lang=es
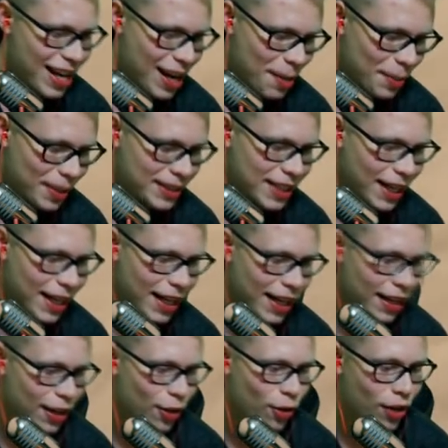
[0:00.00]
la masacre
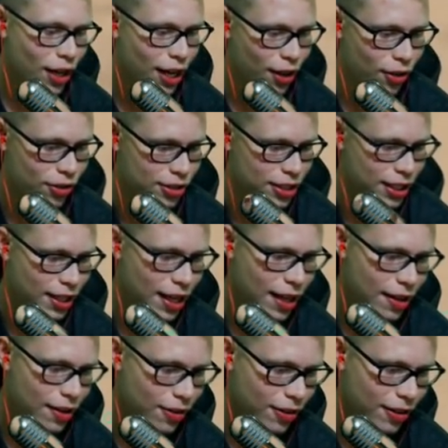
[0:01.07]
de conejos el día
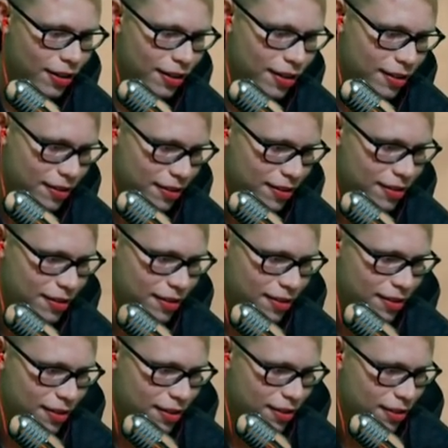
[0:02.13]
de hoy.
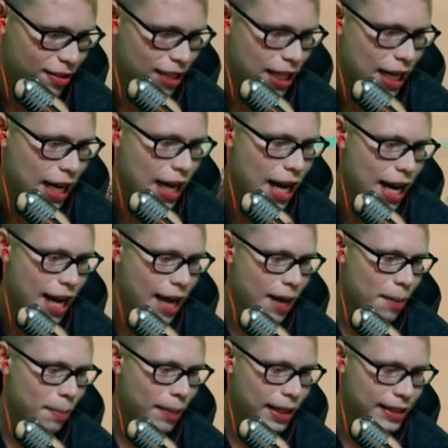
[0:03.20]
La
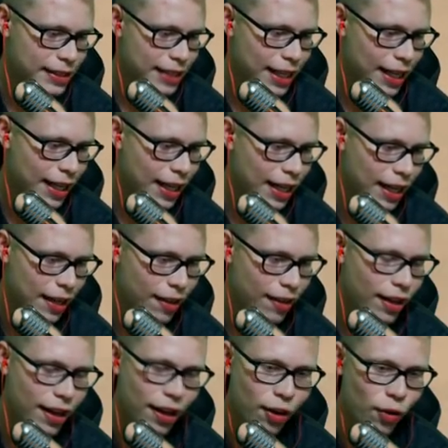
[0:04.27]
masacre
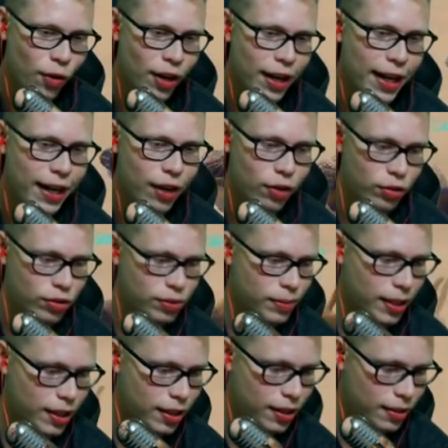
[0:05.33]
de conejos,
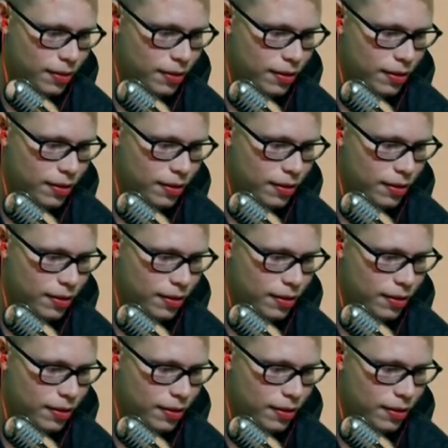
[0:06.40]
banda.